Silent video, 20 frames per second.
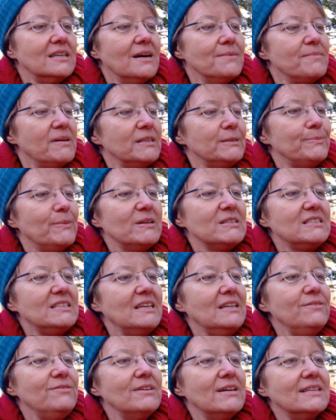ja, manchmal
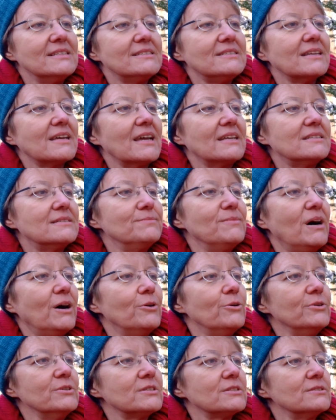sehen wir es direkt im
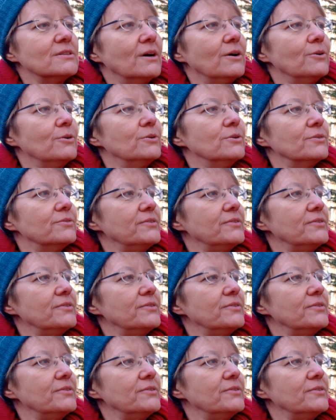Außen auch.